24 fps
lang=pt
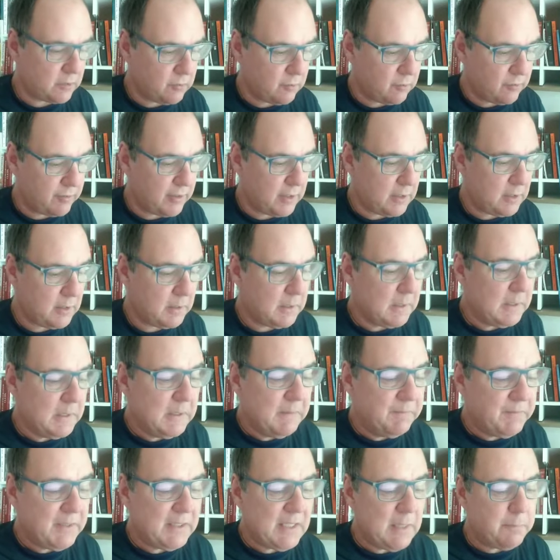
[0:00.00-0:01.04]
vocês vão ver.
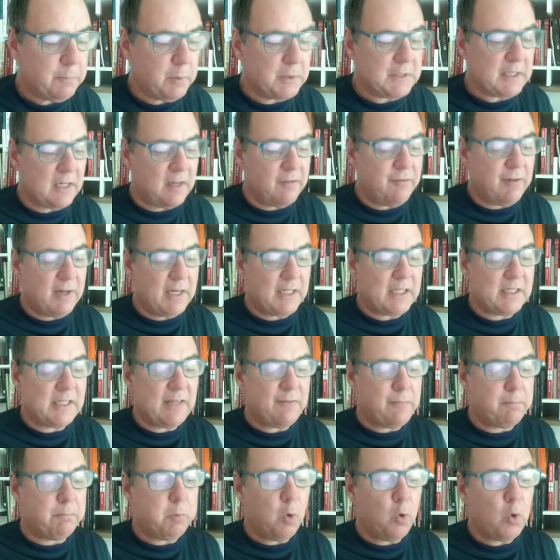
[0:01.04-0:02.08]
E depois ela fala que
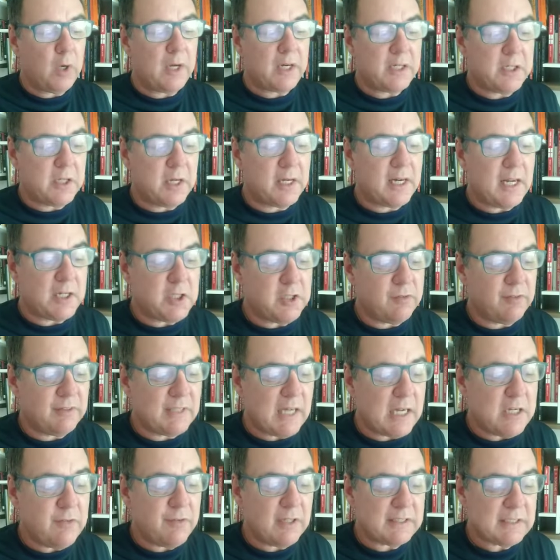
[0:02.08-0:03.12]
teve pouca
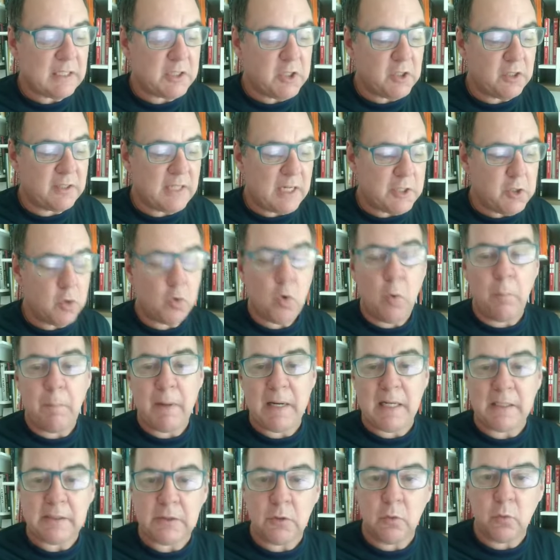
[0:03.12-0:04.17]
criatividade e versatilidade em
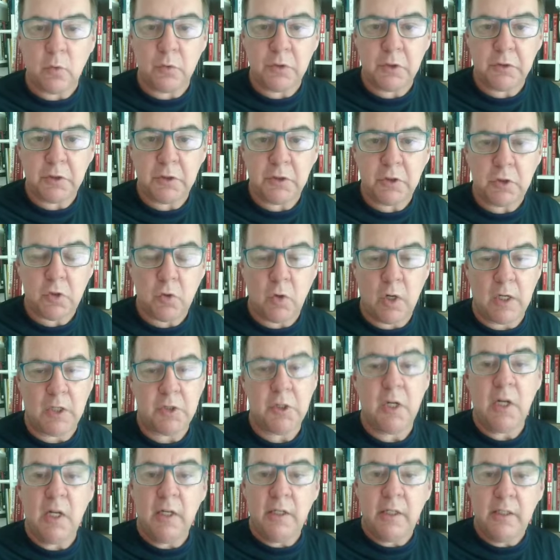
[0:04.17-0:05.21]
comparação com as outras
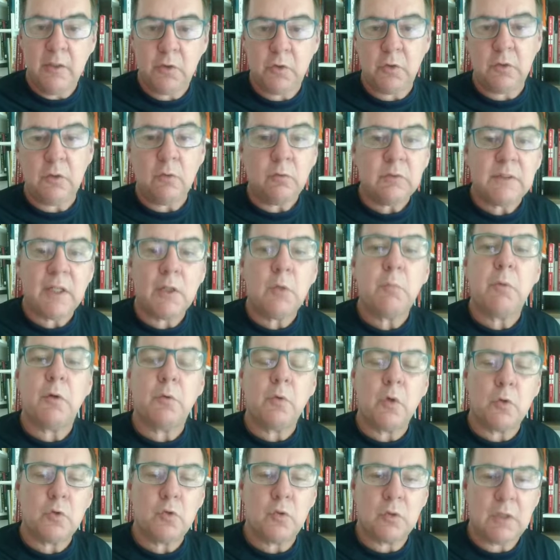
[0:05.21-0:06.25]
escolas. Isso não está no
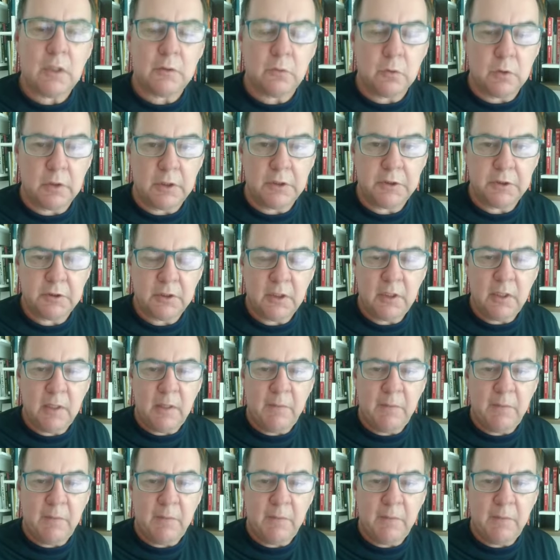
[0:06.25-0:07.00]
manual dos jogadores.